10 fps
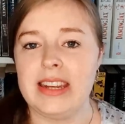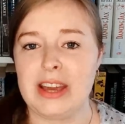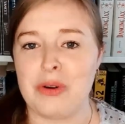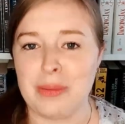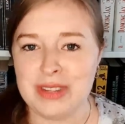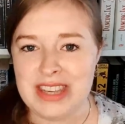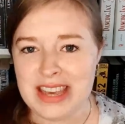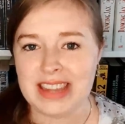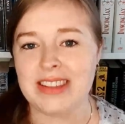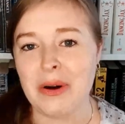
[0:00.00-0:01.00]
der kommt
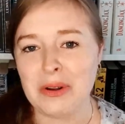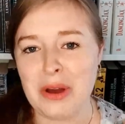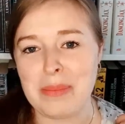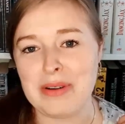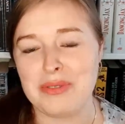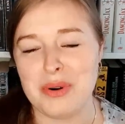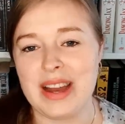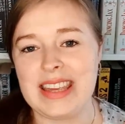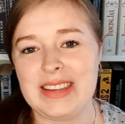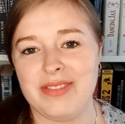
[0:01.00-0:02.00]
hier jetzt auch nochmal vor.
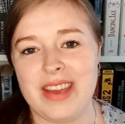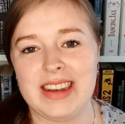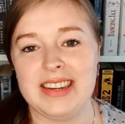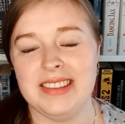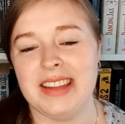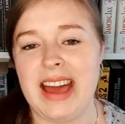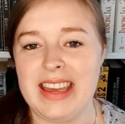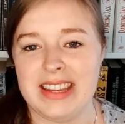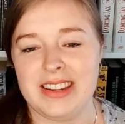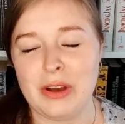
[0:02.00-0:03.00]
Ich werde diese
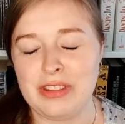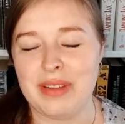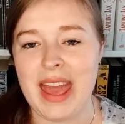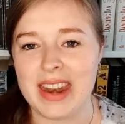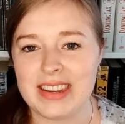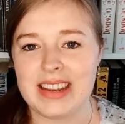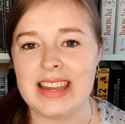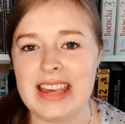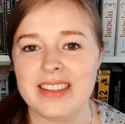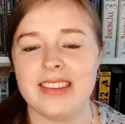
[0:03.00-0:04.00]
Reihe doch zu Ende
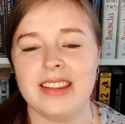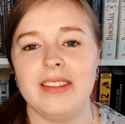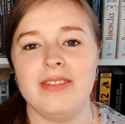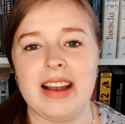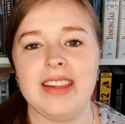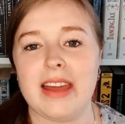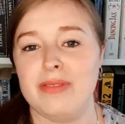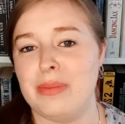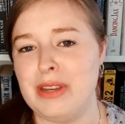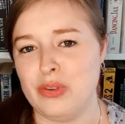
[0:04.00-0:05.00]
lesen, weil ich
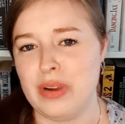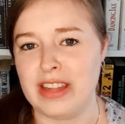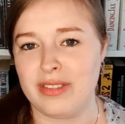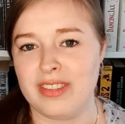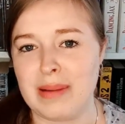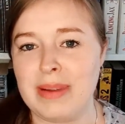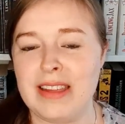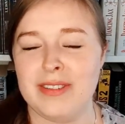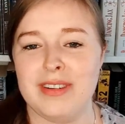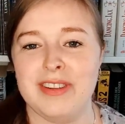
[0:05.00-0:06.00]
einfach mit Julia
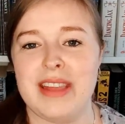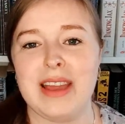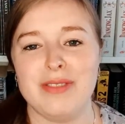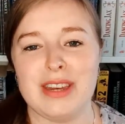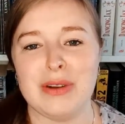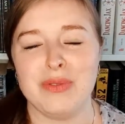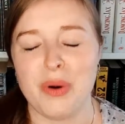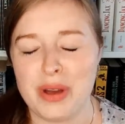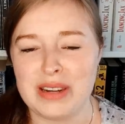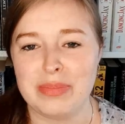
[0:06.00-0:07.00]
zusammenlese und das irgendwie dann
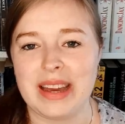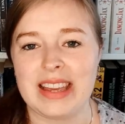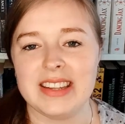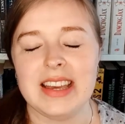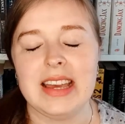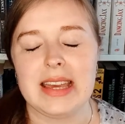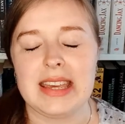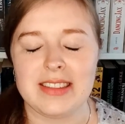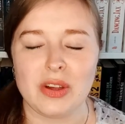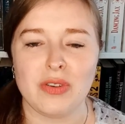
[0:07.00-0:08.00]
Freude bringt. Ich
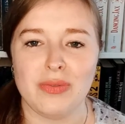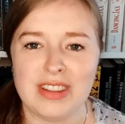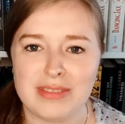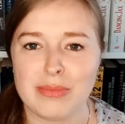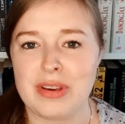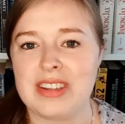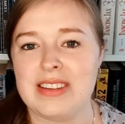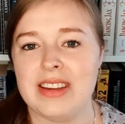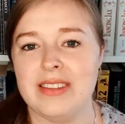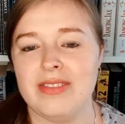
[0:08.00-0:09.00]
jetzt auch wissen
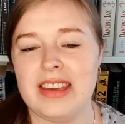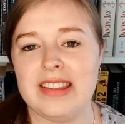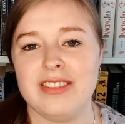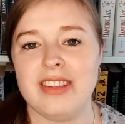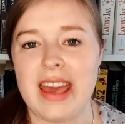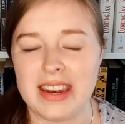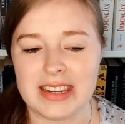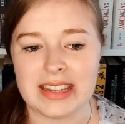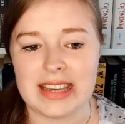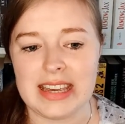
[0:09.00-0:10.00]
möchte, wie es zu
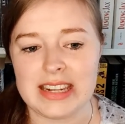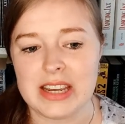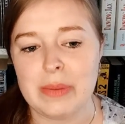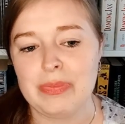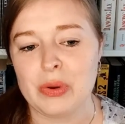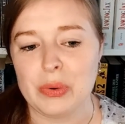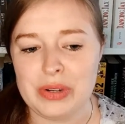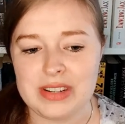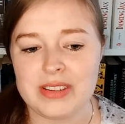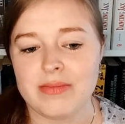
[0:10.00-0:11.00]
Ende geht
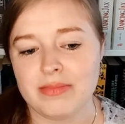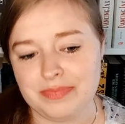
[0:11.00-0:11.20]
und